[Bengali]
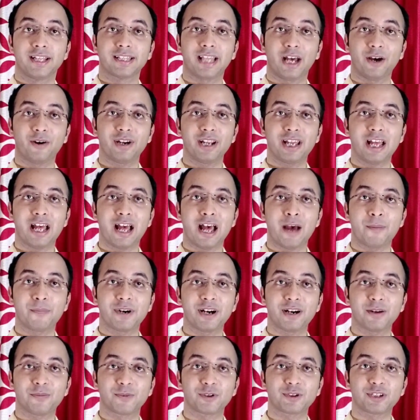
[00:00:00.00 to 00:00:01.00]
তাহলে
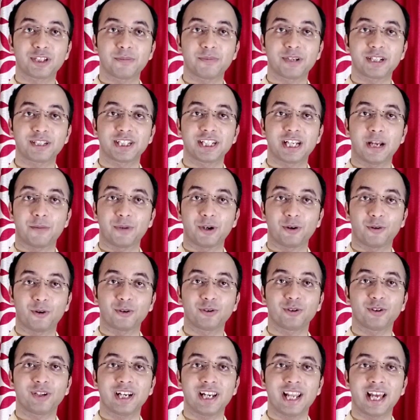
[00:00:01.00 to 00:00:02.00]
আপনারা বুঝতে পারছেন আমরা
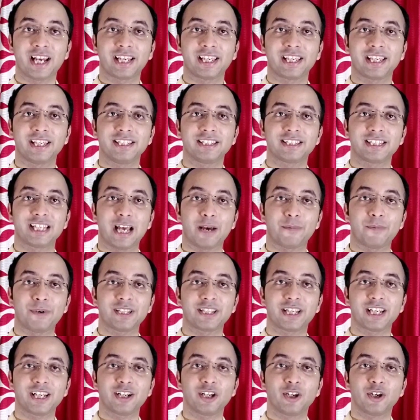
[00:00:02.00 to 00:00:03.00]
কতটা লাকি যে
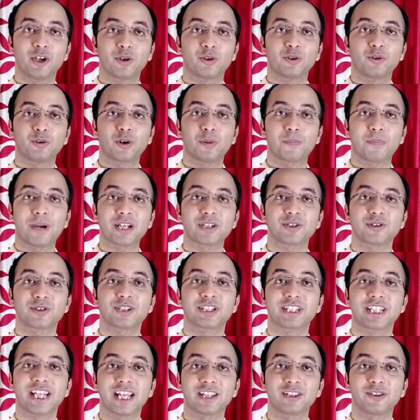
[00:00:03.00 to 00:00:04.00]
আমাদের দুটো পাঁচশো
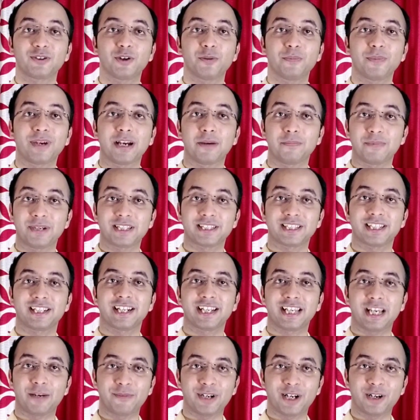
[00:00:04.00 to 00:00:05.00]
ছিয়াত্তর
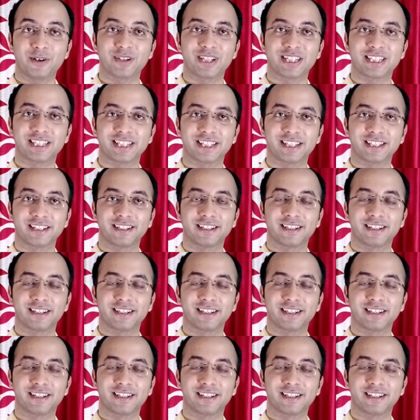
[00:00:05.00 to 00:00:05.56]
মেগাপিক্সেলের ক্যামেরা রয়েছে